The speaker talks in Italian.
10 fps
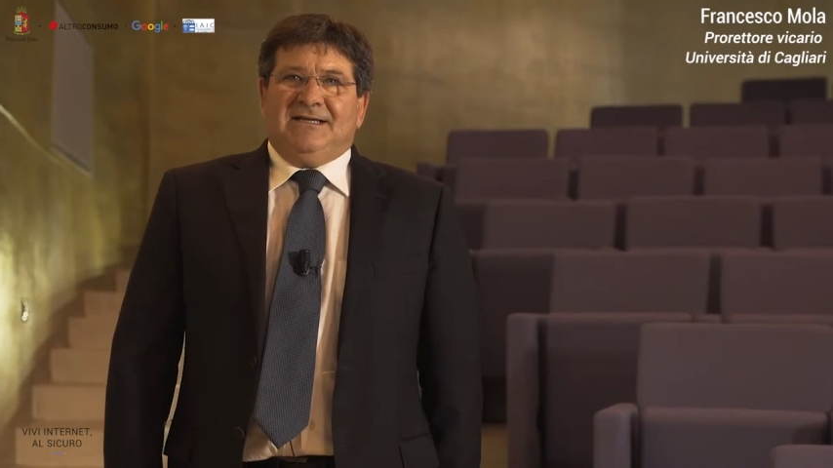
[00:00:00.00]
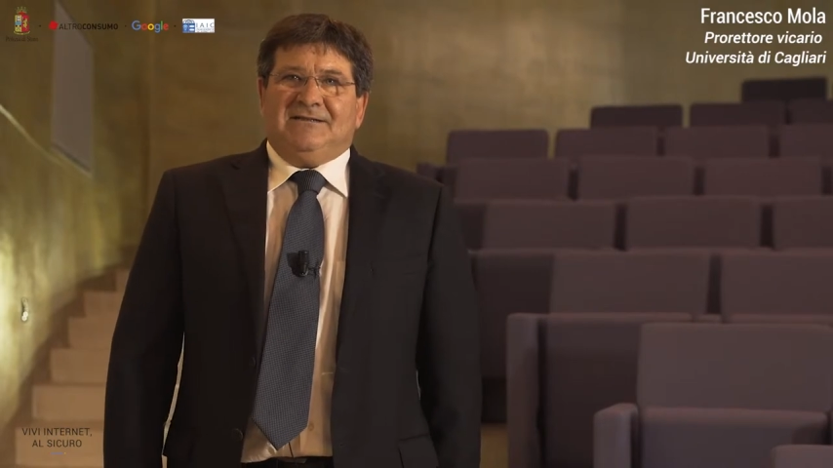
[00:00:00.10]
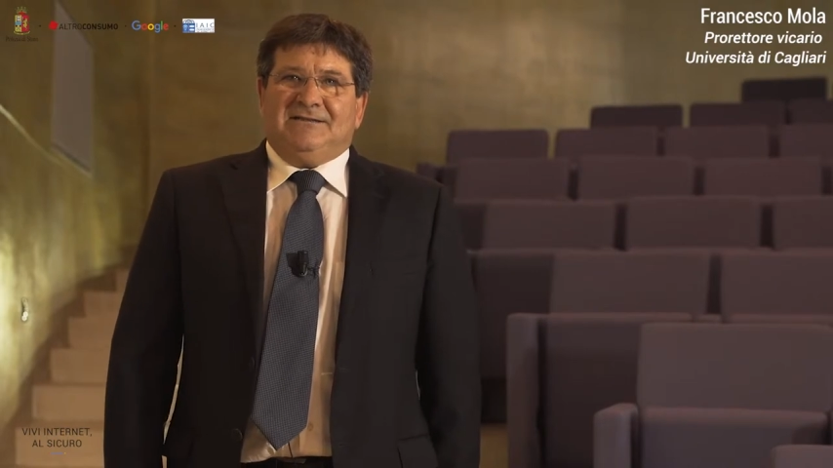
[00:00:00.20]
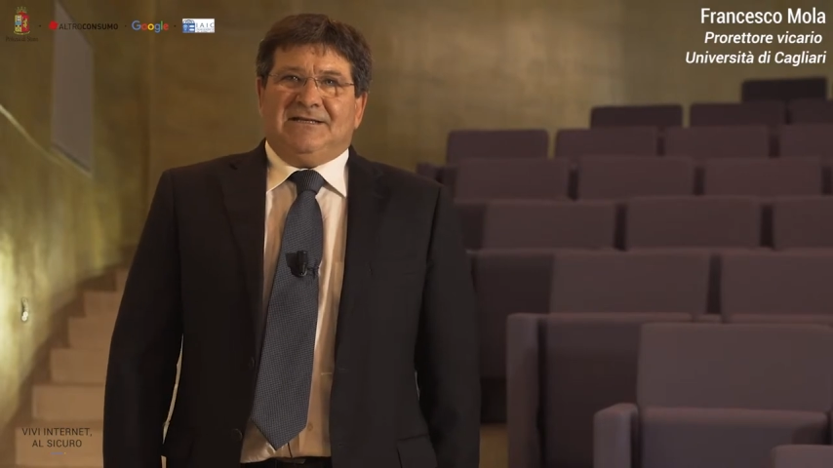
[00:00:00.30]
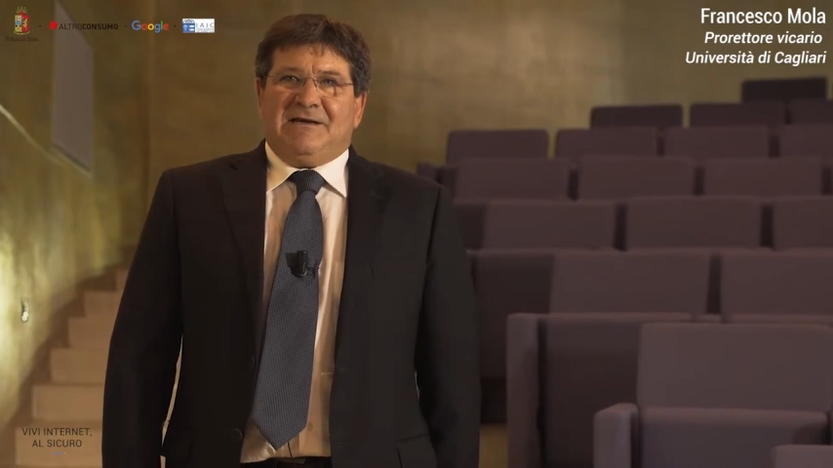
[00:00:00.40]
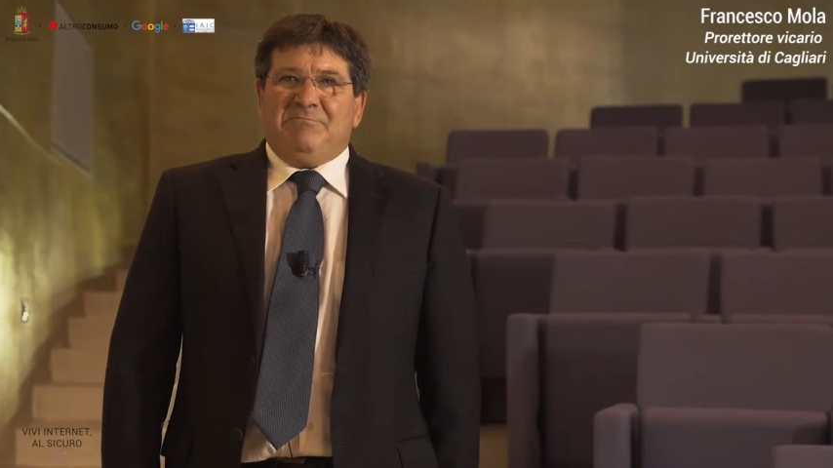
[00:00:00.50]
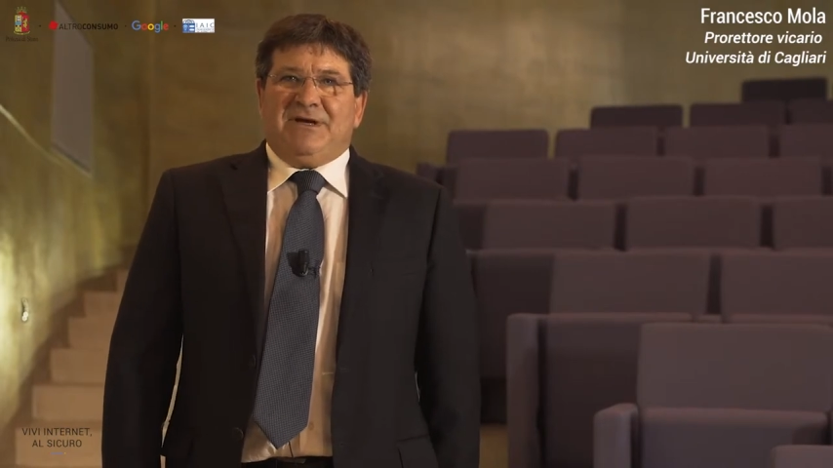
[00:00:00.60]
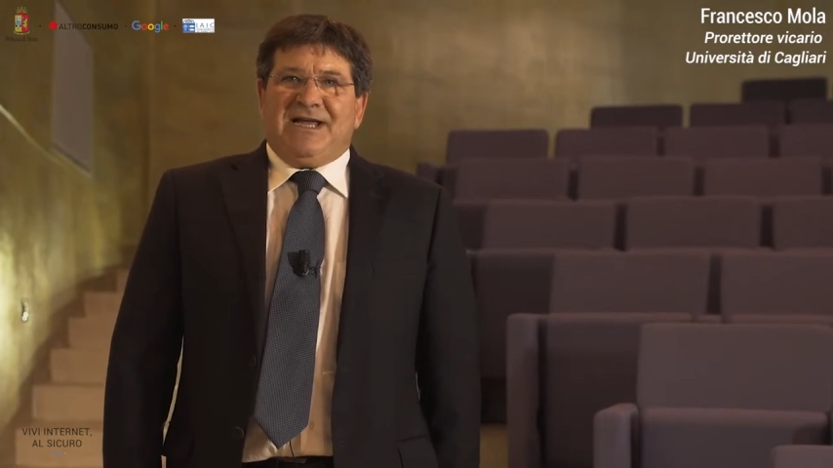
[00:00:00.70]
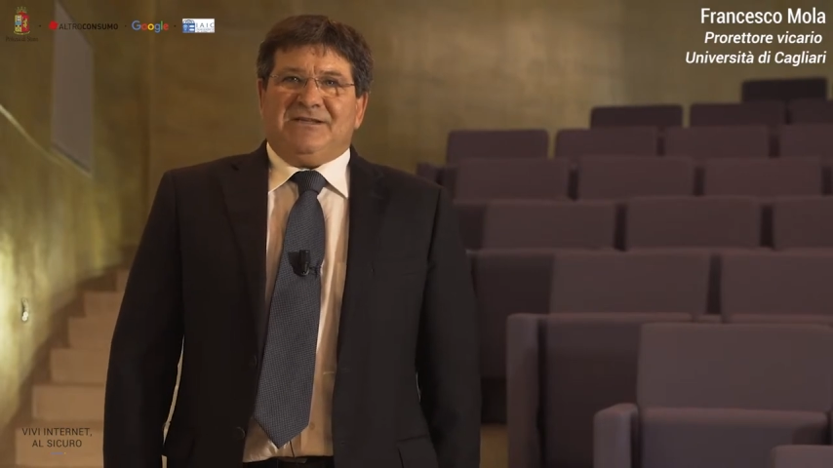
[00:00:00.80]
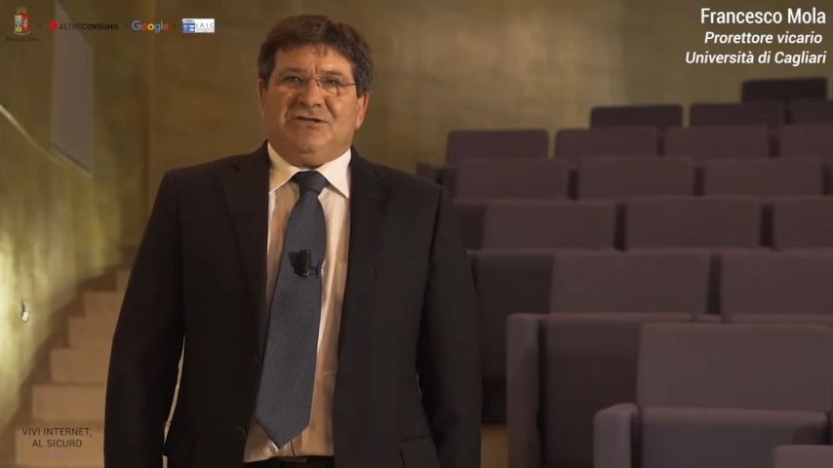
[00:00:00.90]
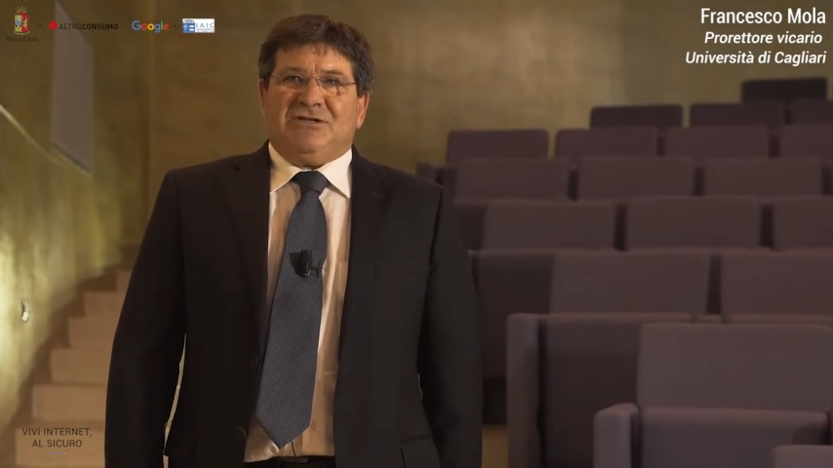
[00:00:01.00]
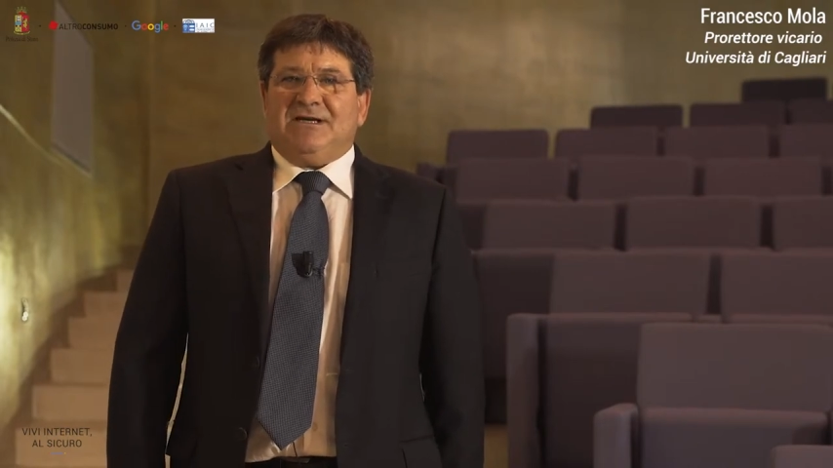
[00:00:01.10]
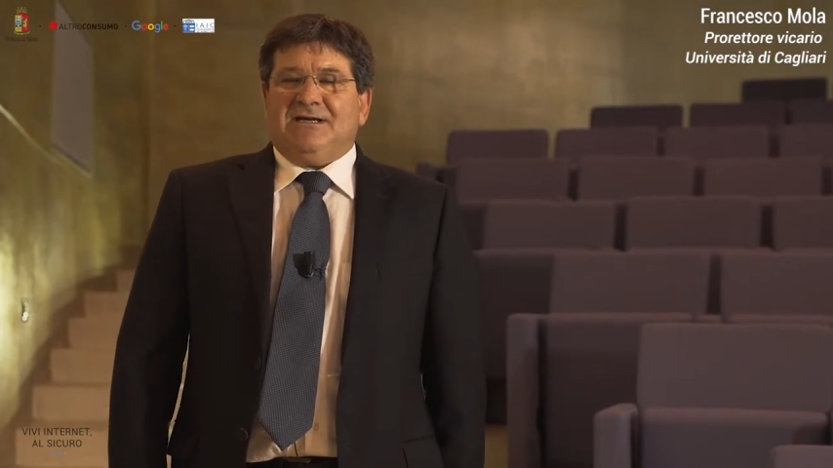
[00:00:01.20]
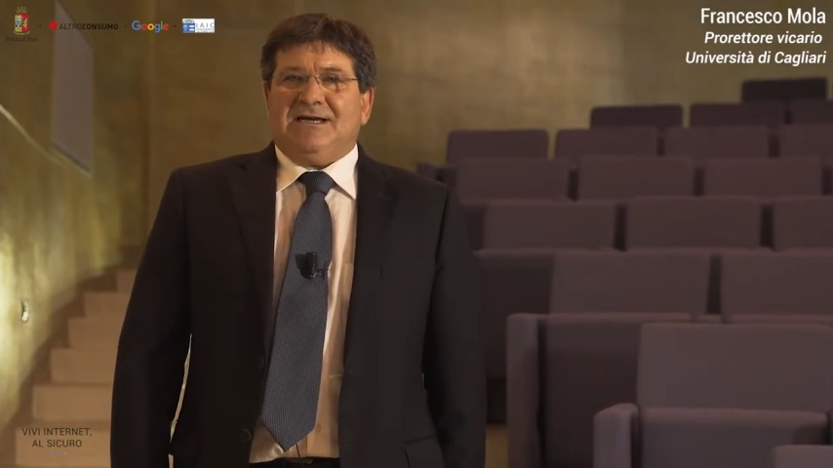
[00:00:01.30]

eh, abbraccia